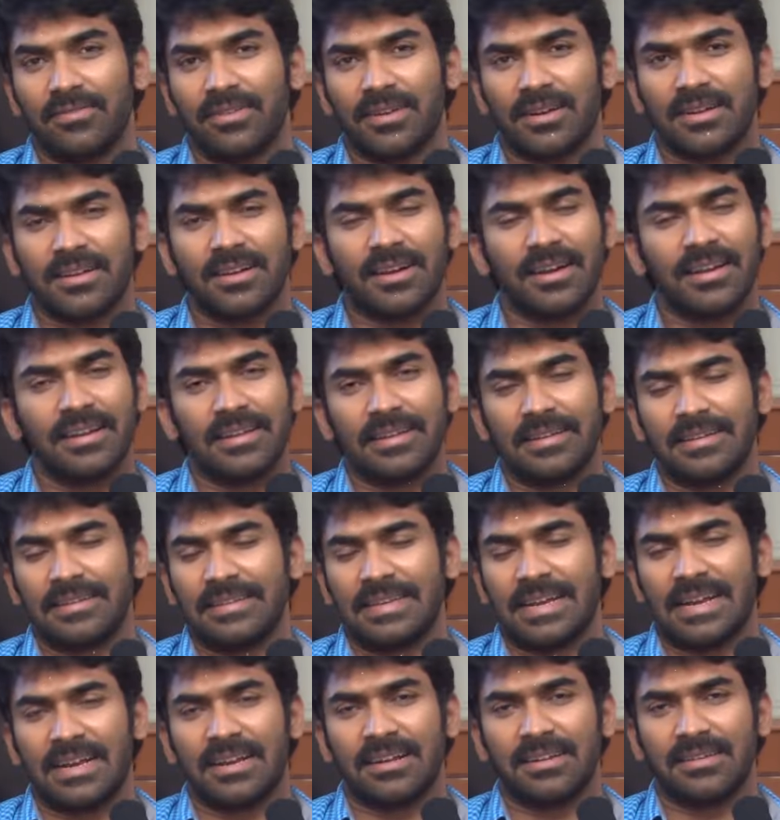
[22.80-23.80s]
వర్క్ హాలి
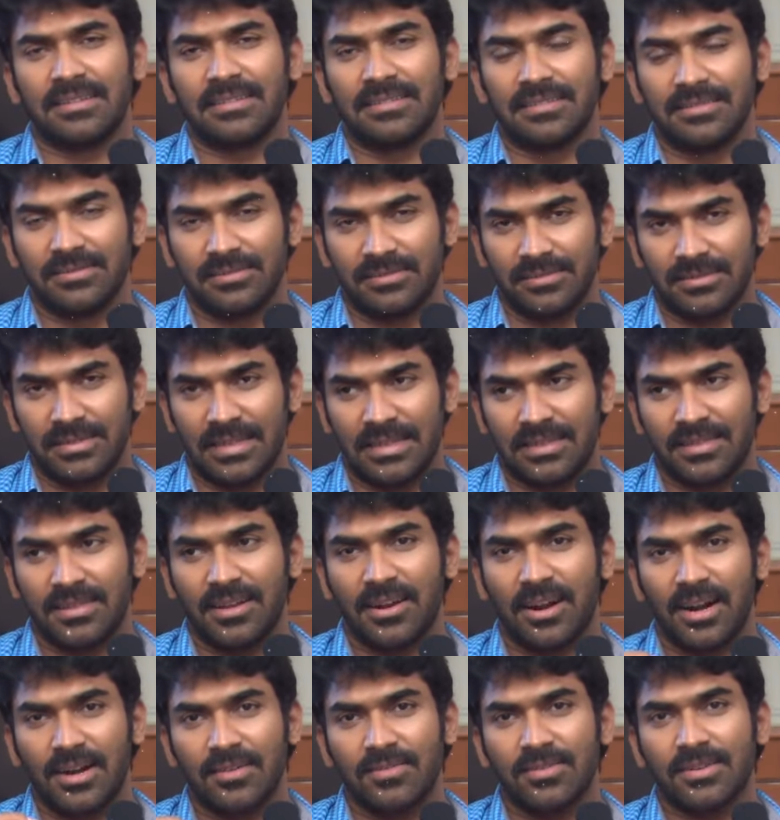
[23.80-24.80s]
ఎంత
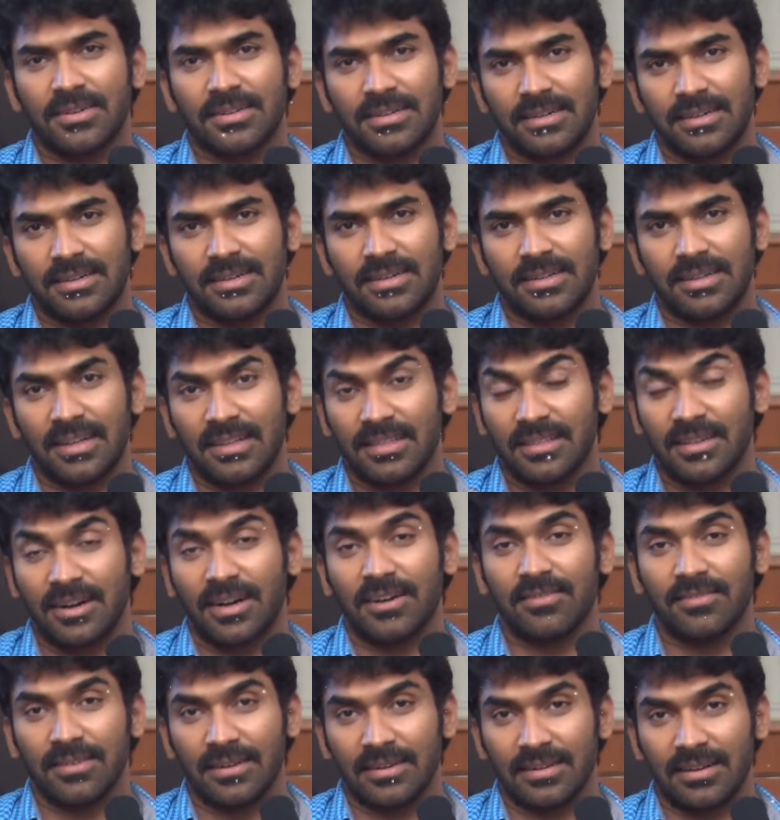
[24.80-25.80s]
హార్డ్ వర్క్ ఉంటే అంత
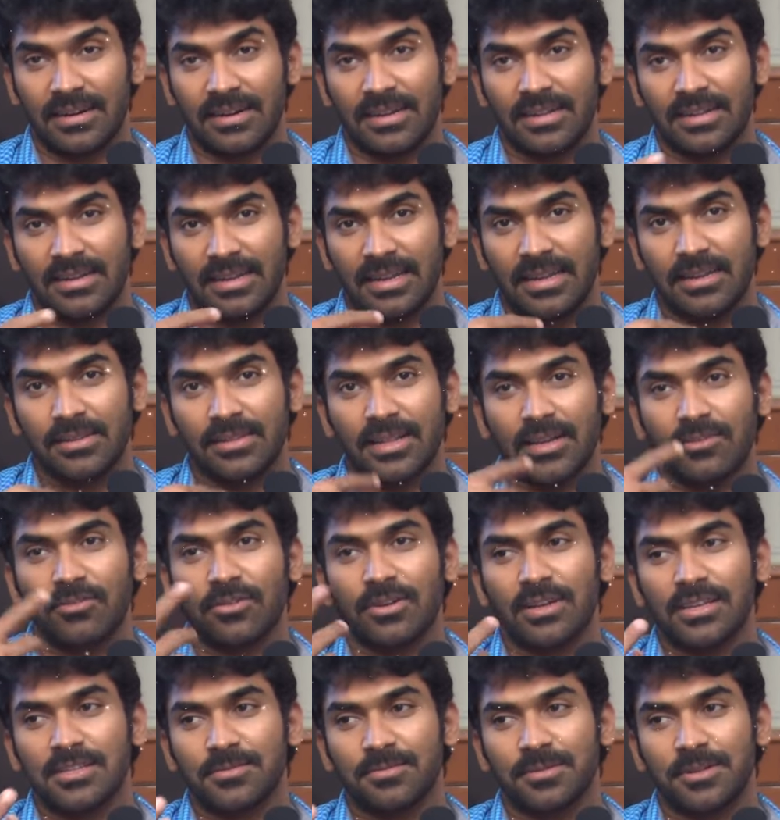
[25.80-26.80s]
హార్డ్ వర్క్ అంటే నేను
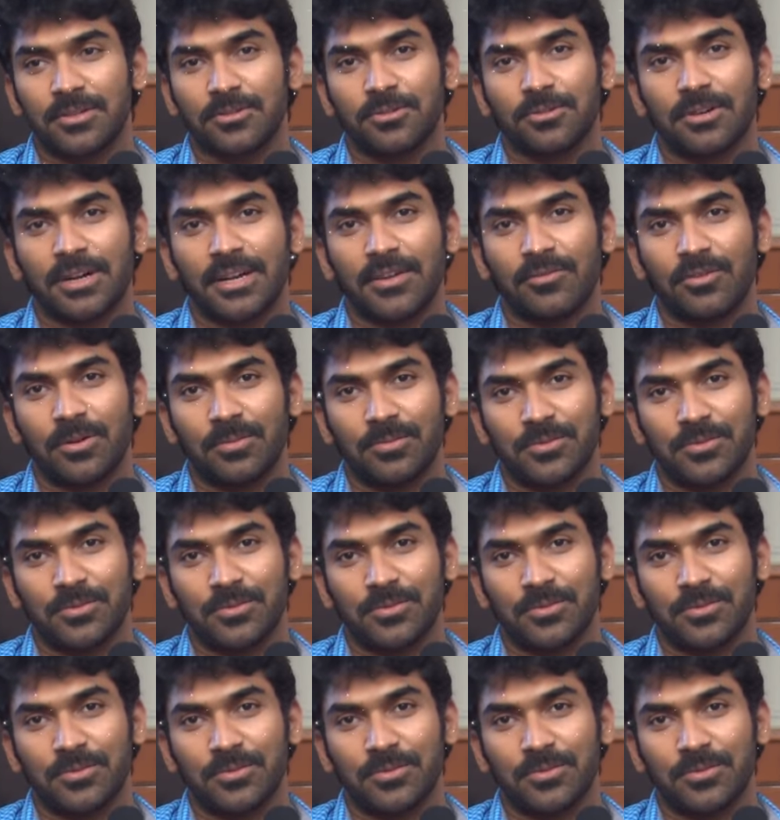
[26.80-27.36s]
తక్కువ కష్టపడుతున్నానేమో